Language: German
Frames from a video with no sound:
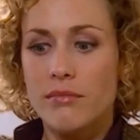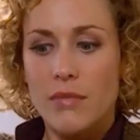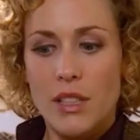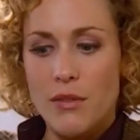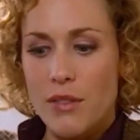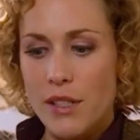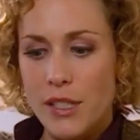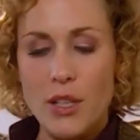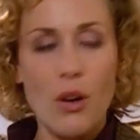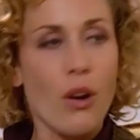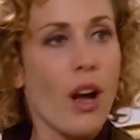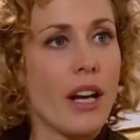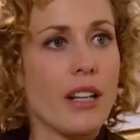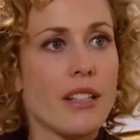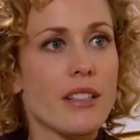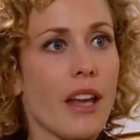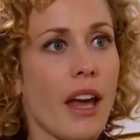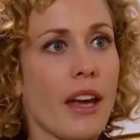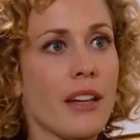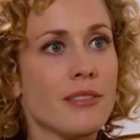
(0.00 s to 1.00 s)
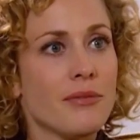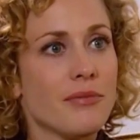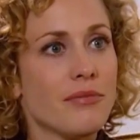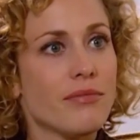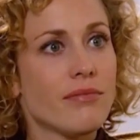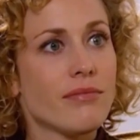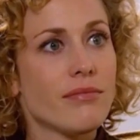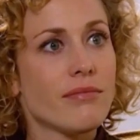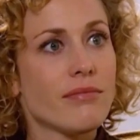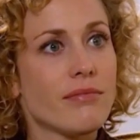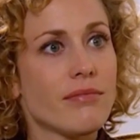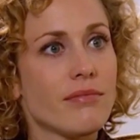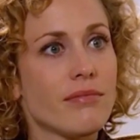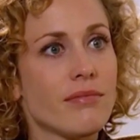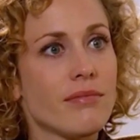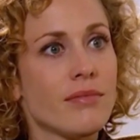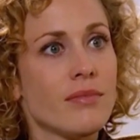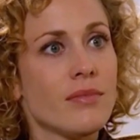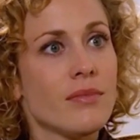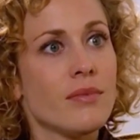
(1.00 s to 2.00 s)
Ich will dich auch gar nicht drängen.
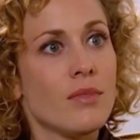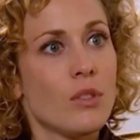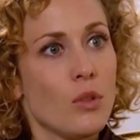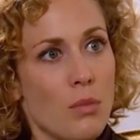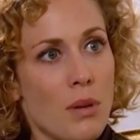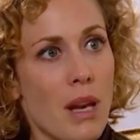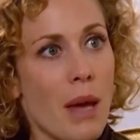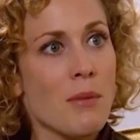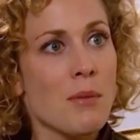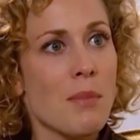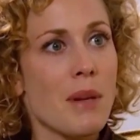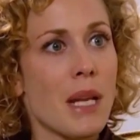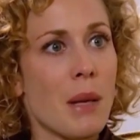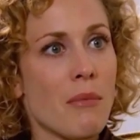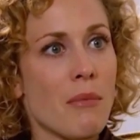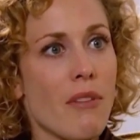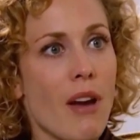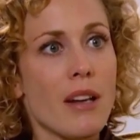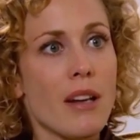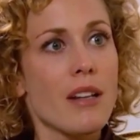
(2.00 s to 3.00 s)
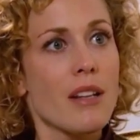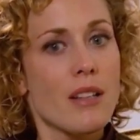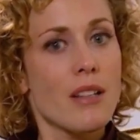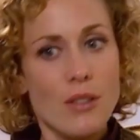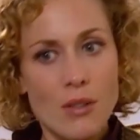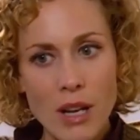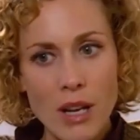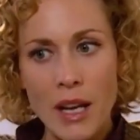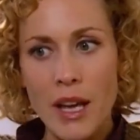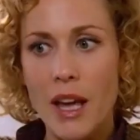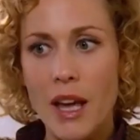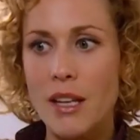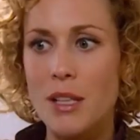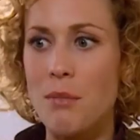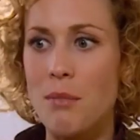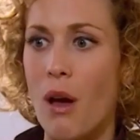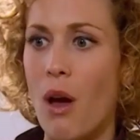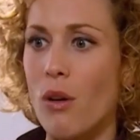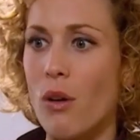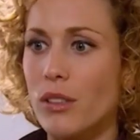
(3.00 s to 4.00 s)
Du bleibst bei deinem Vater, solange er
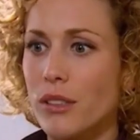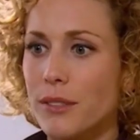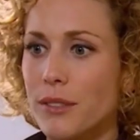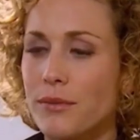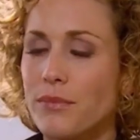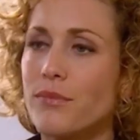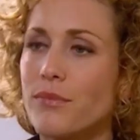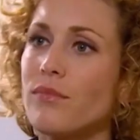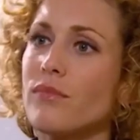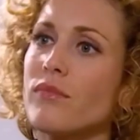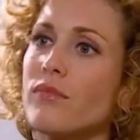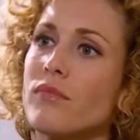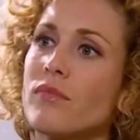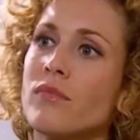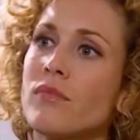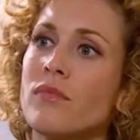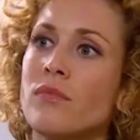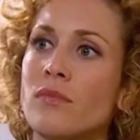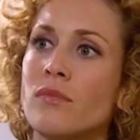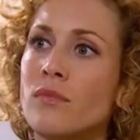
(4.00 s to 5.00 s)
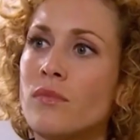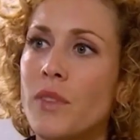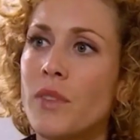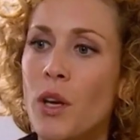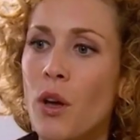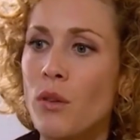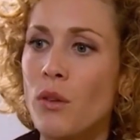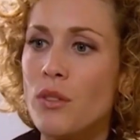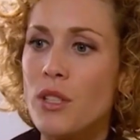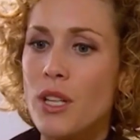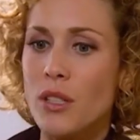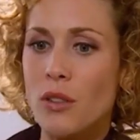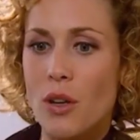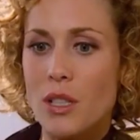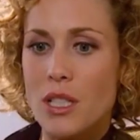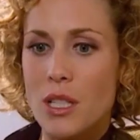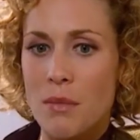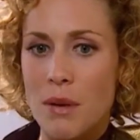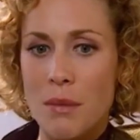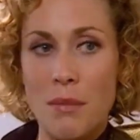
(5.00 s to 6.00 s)
dich braucht. Wir können uns ja
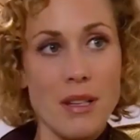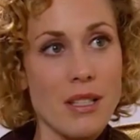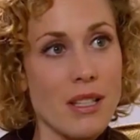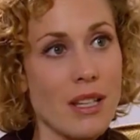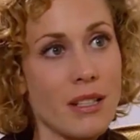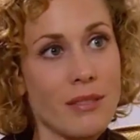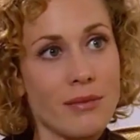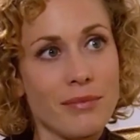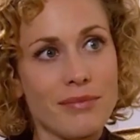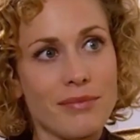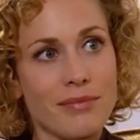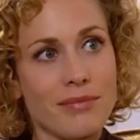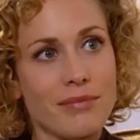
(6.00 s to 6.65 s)
trotzdem immer sehen.